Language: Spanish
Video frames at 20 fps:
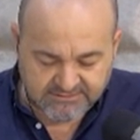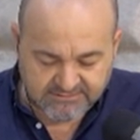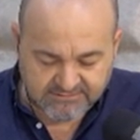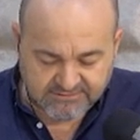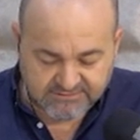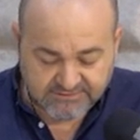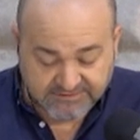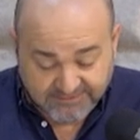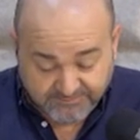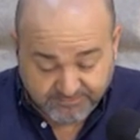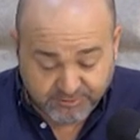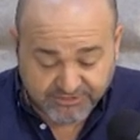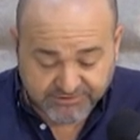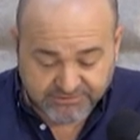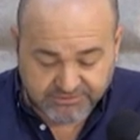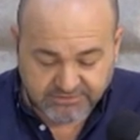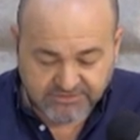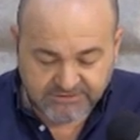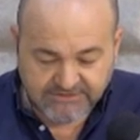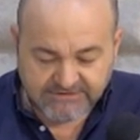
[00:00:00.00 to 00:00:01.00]
del
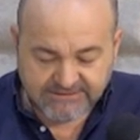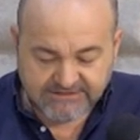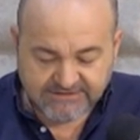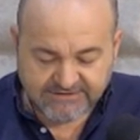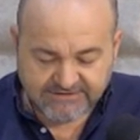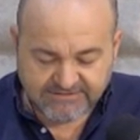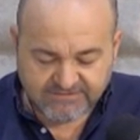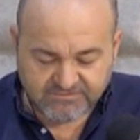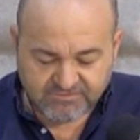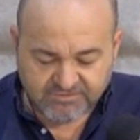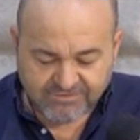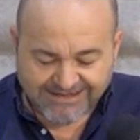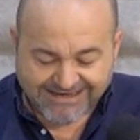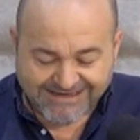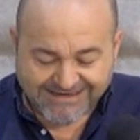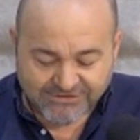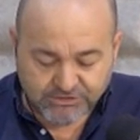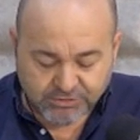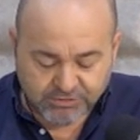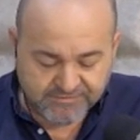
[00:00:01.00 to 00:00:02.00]
puerto y esto
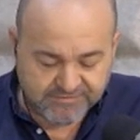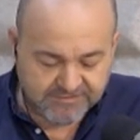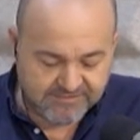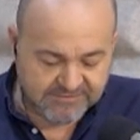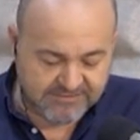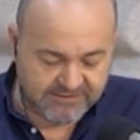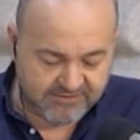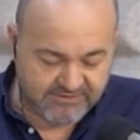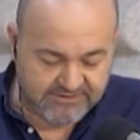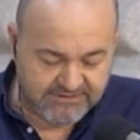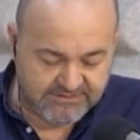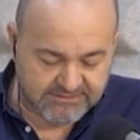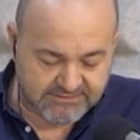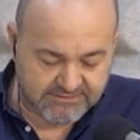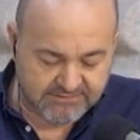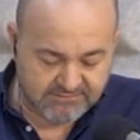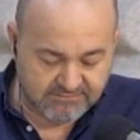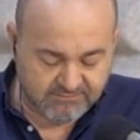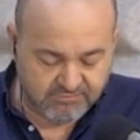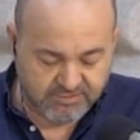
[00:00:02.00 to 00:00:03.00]
al 12 de abril
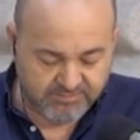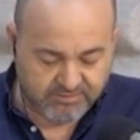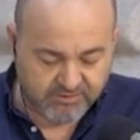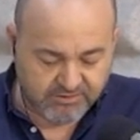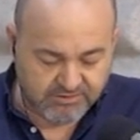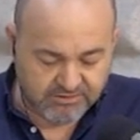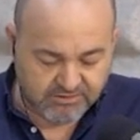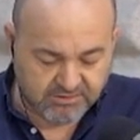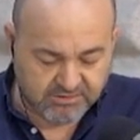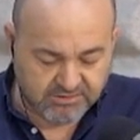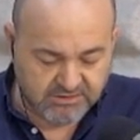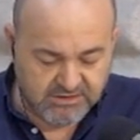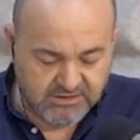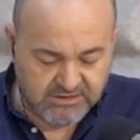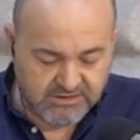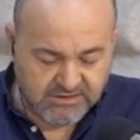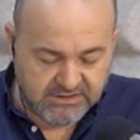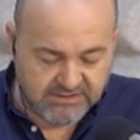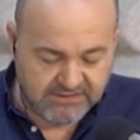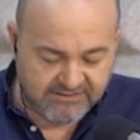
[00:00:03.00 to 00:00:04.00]
muy poquito.
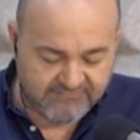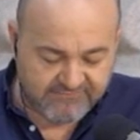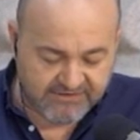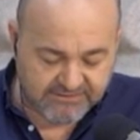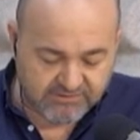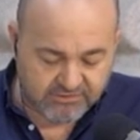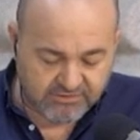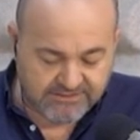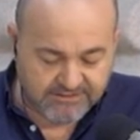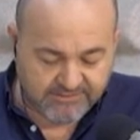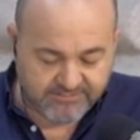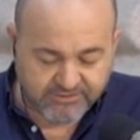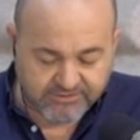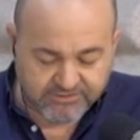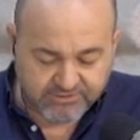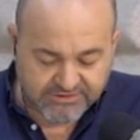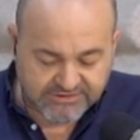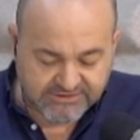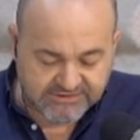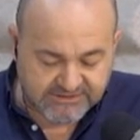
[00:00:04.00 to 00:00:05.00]
Eh, la factoría
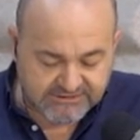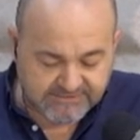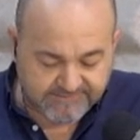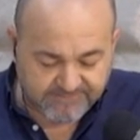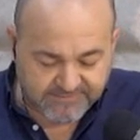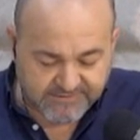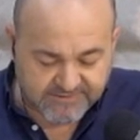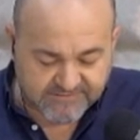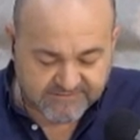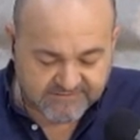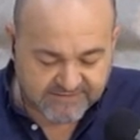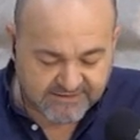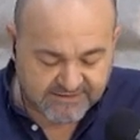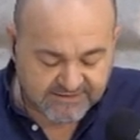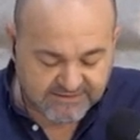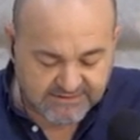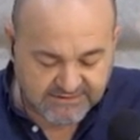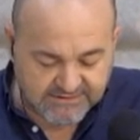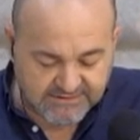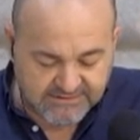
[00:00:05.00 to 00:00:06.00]
portuense
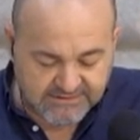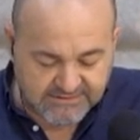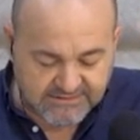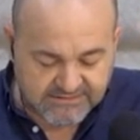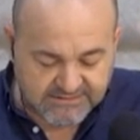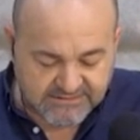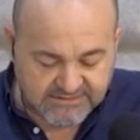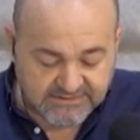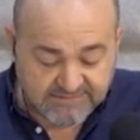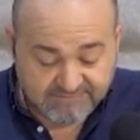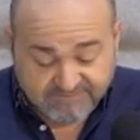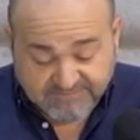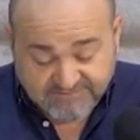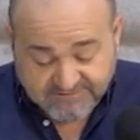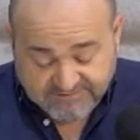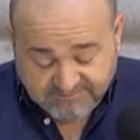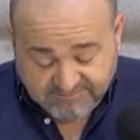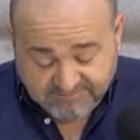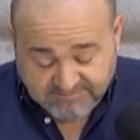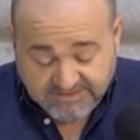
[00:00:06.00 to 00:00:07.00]
está, eh,
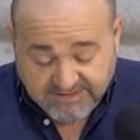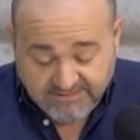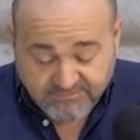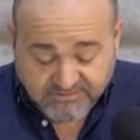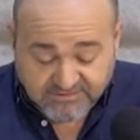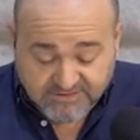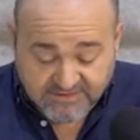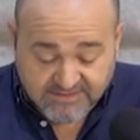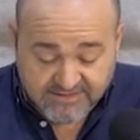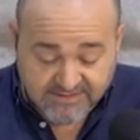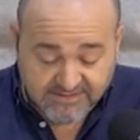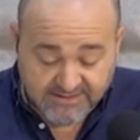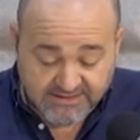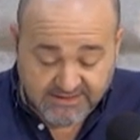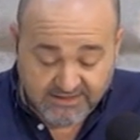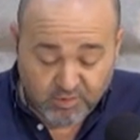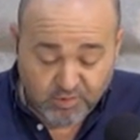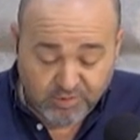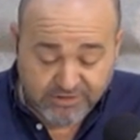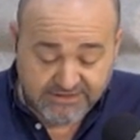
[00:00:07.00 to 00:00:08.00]
digamos que era
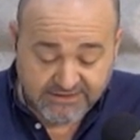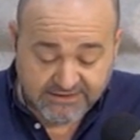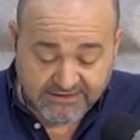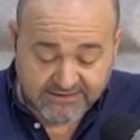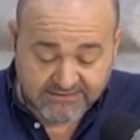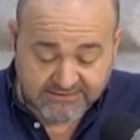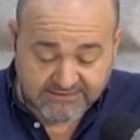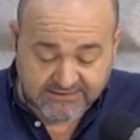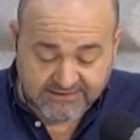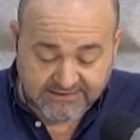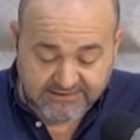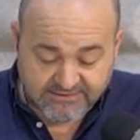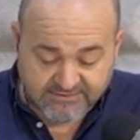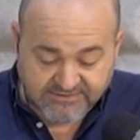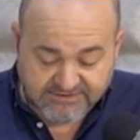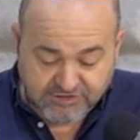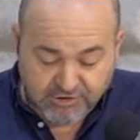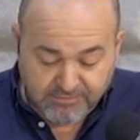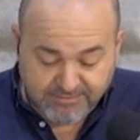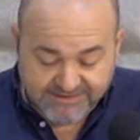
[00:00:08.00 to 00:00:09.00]
la única de la
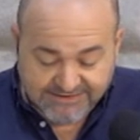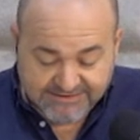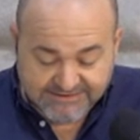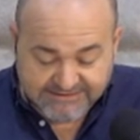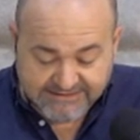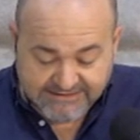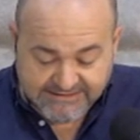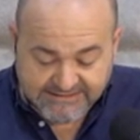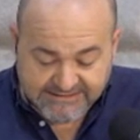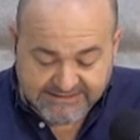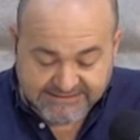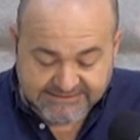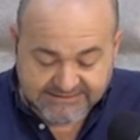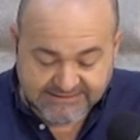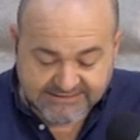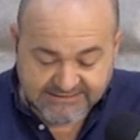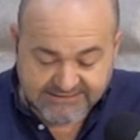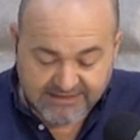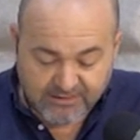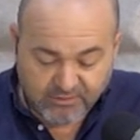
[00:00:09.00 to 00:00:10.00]
división militar que
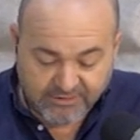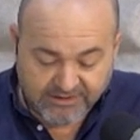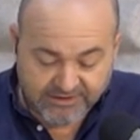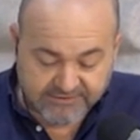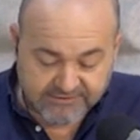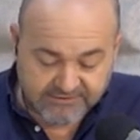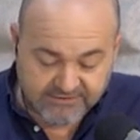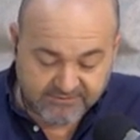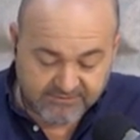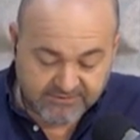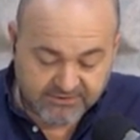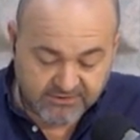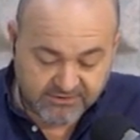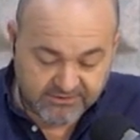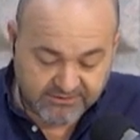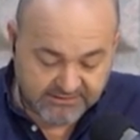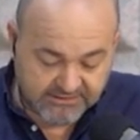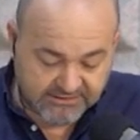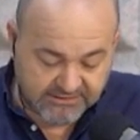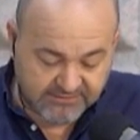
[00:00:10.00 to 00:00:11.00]
tenía un ERTE en
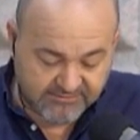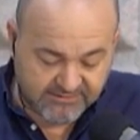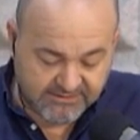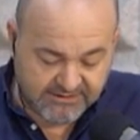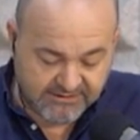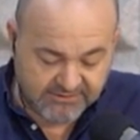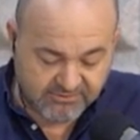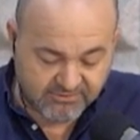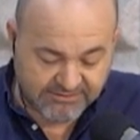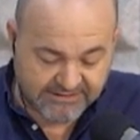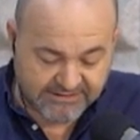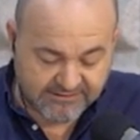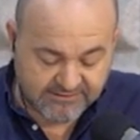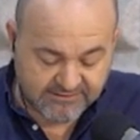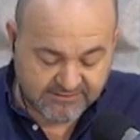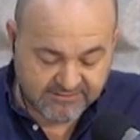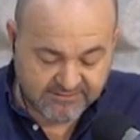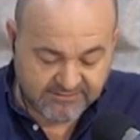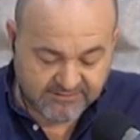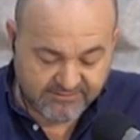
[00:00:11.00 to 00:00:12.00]
vigor y que iba a durar
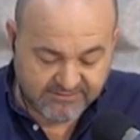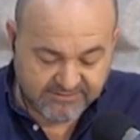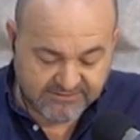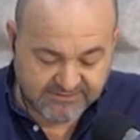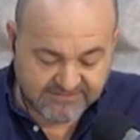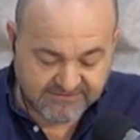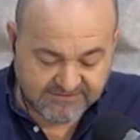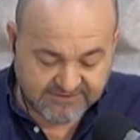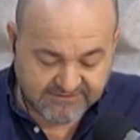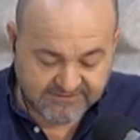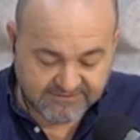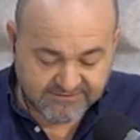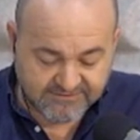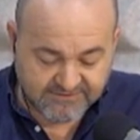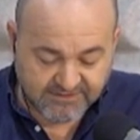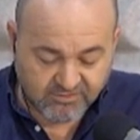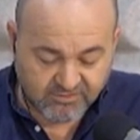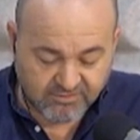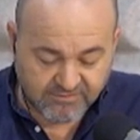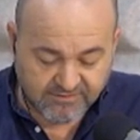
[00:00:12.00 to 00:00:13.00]
inicialmente hasta el
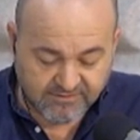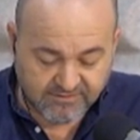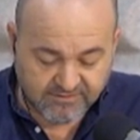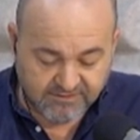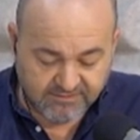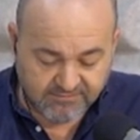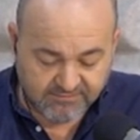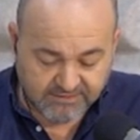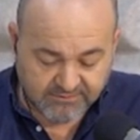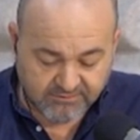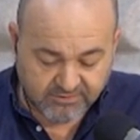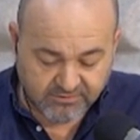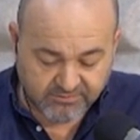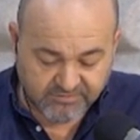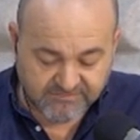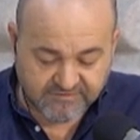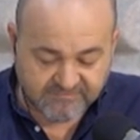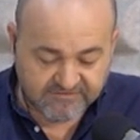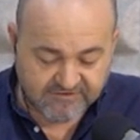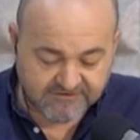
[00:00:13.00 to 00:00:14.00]
31 de diciembre. Bueno,
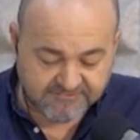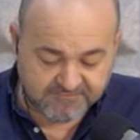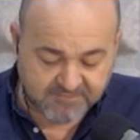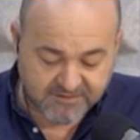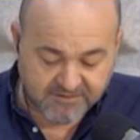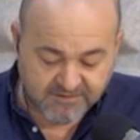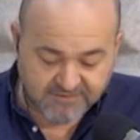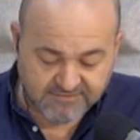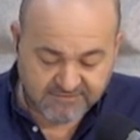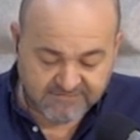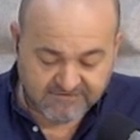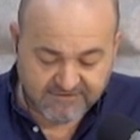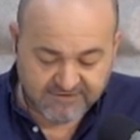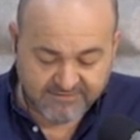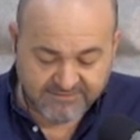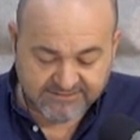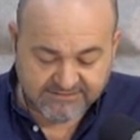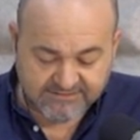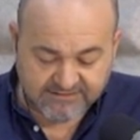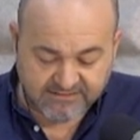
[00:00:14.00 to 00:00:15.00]
pues este expediente se
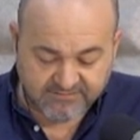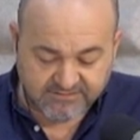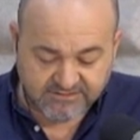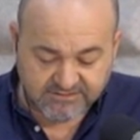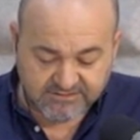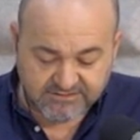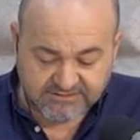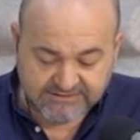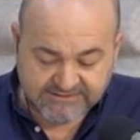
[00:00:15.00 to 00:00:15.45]
levanta debido